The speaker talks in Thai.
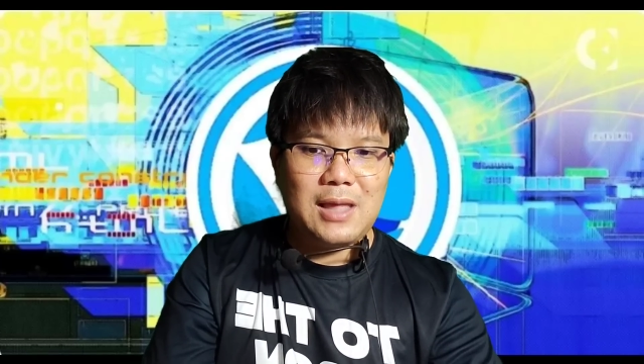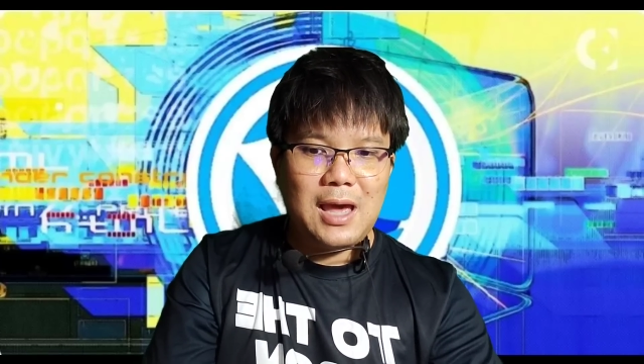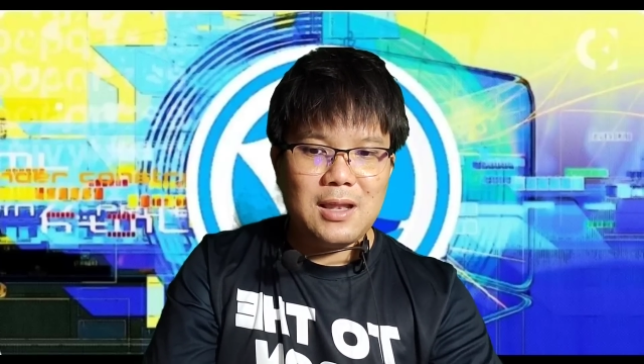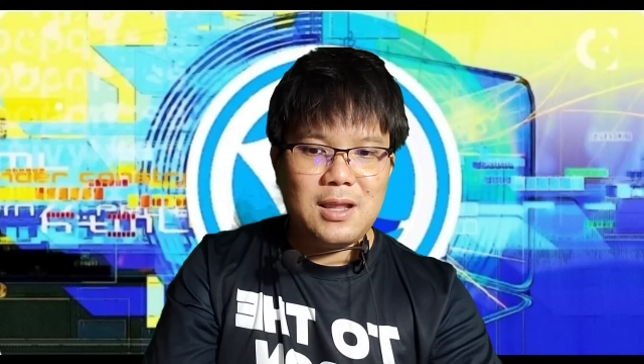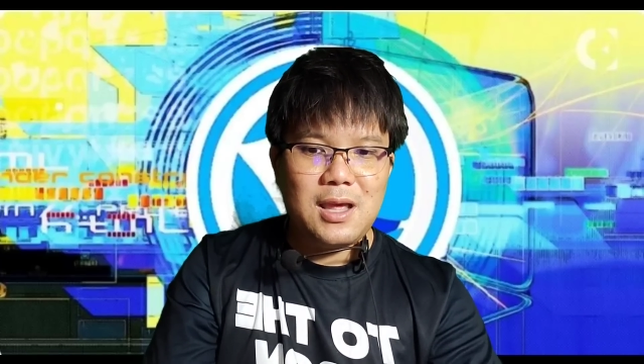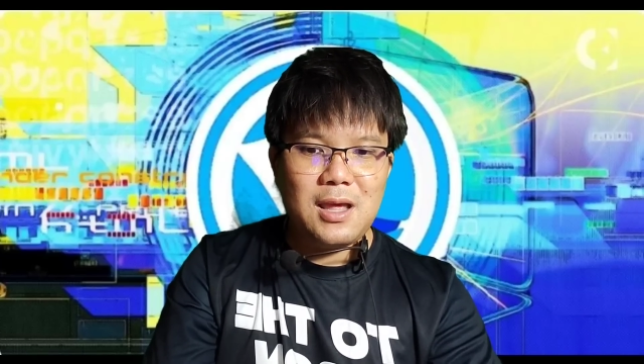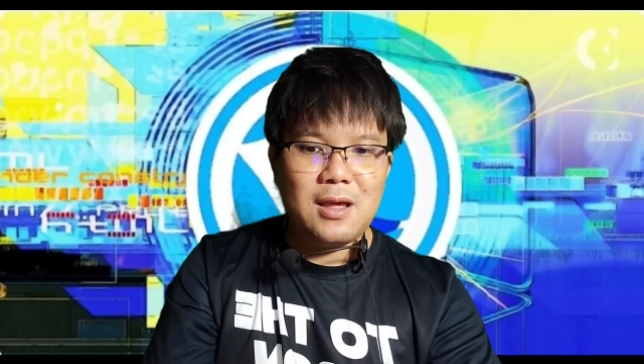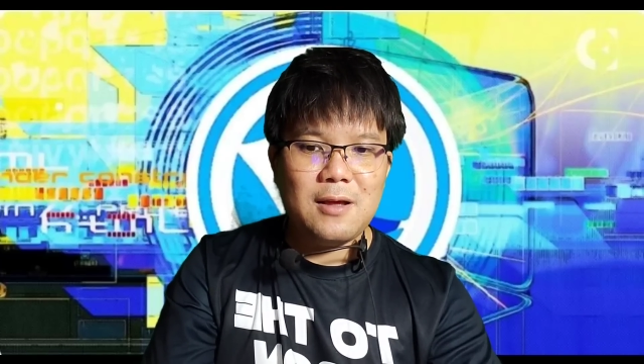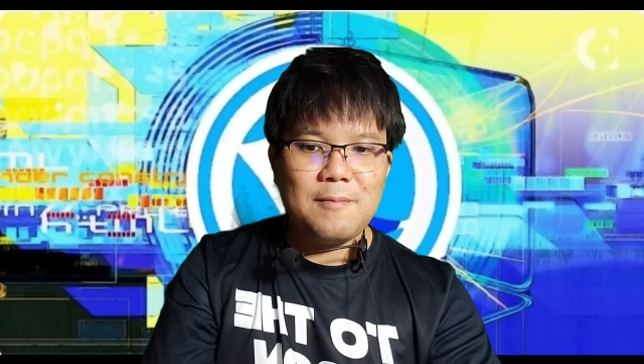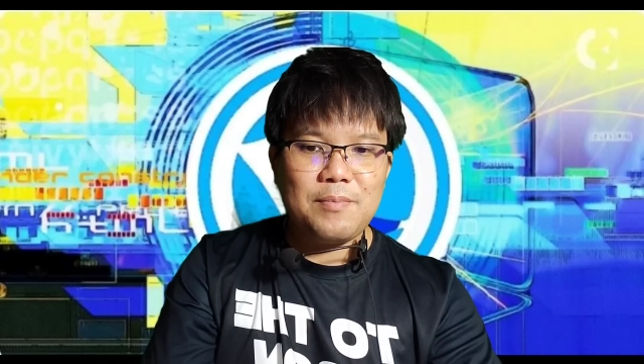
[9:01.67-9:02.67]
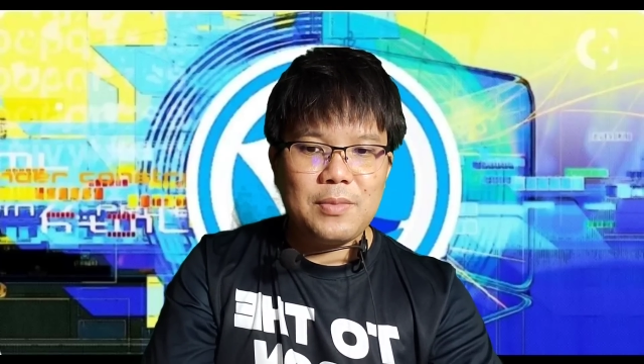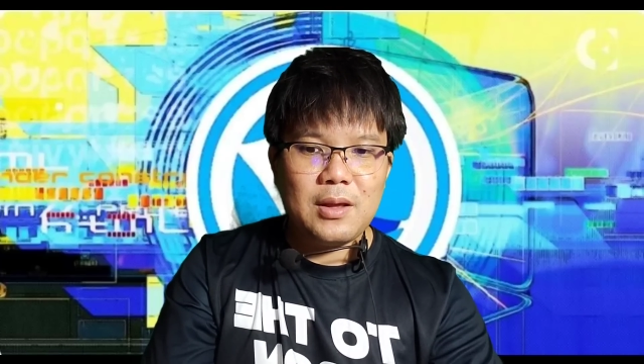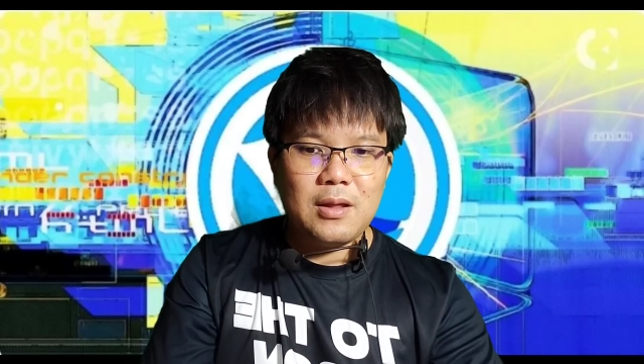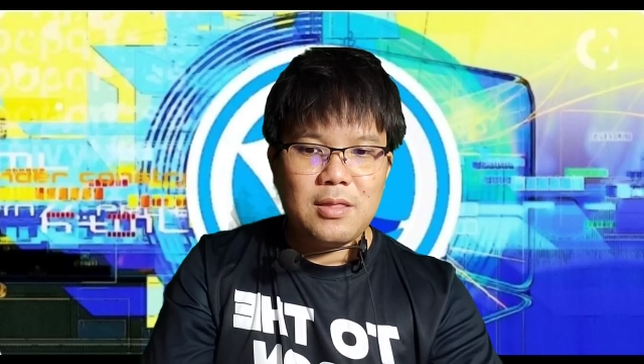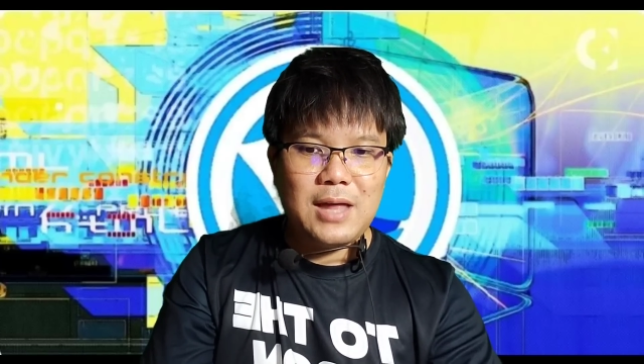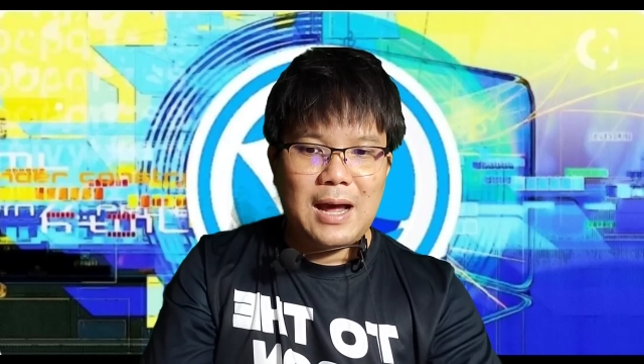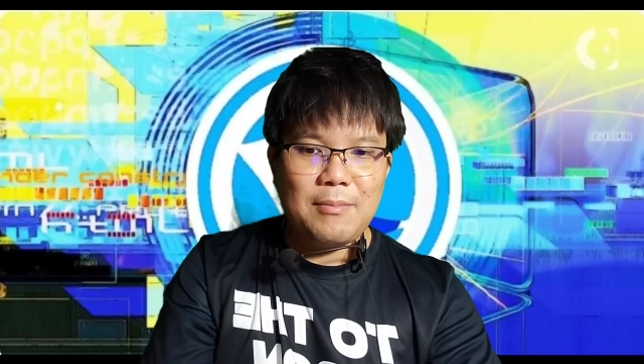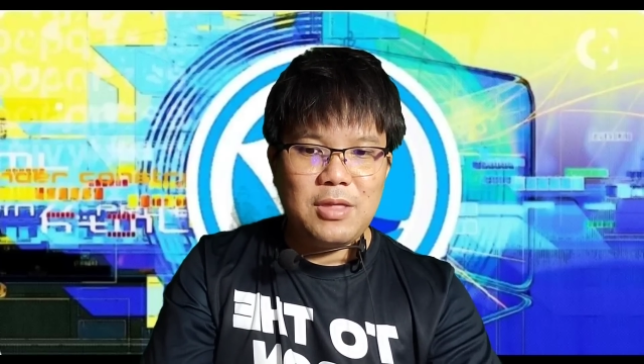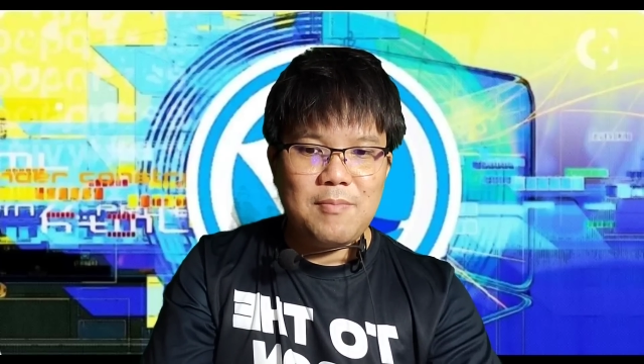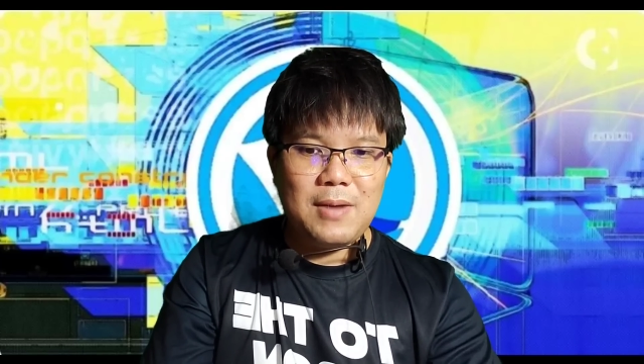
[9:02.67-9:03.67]
แต่ที่สาม
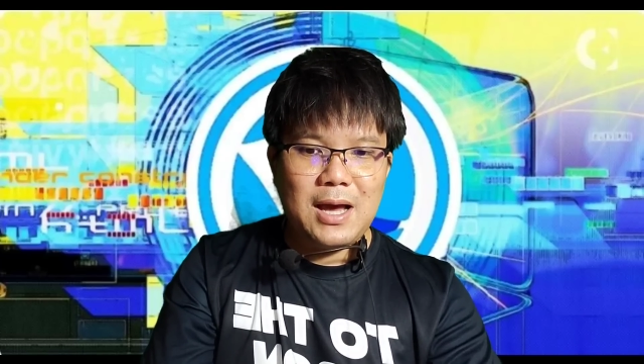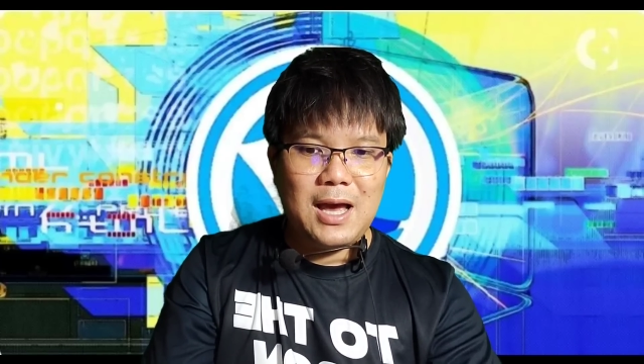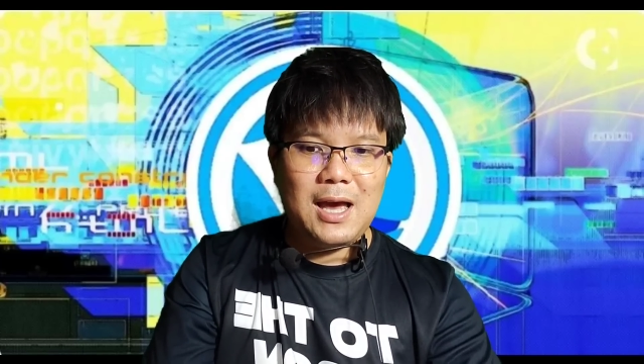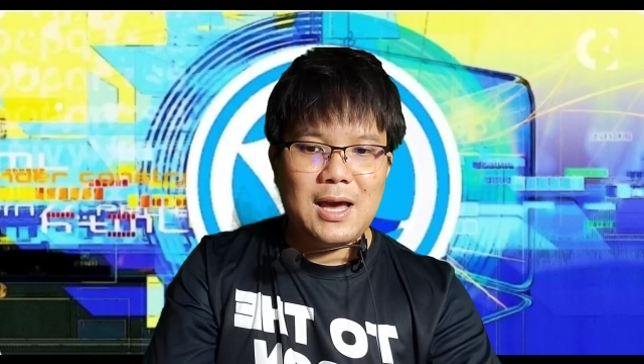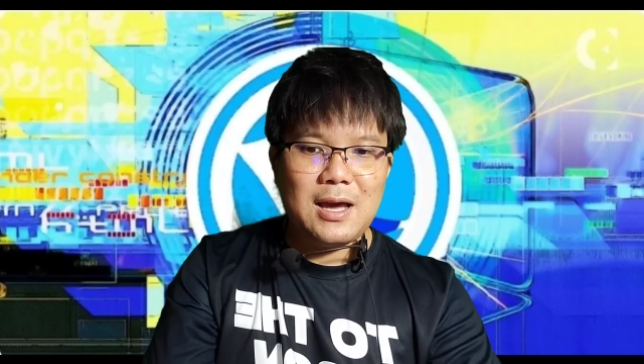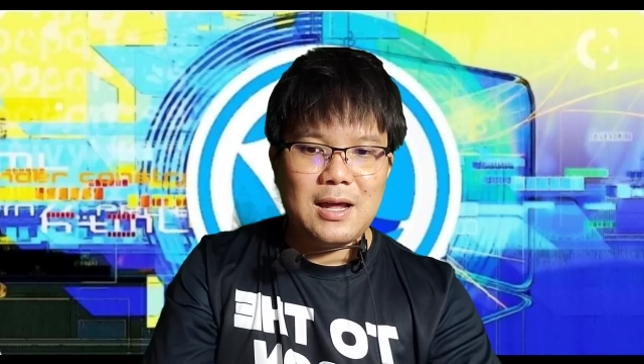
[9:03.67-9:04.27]
สิบห้า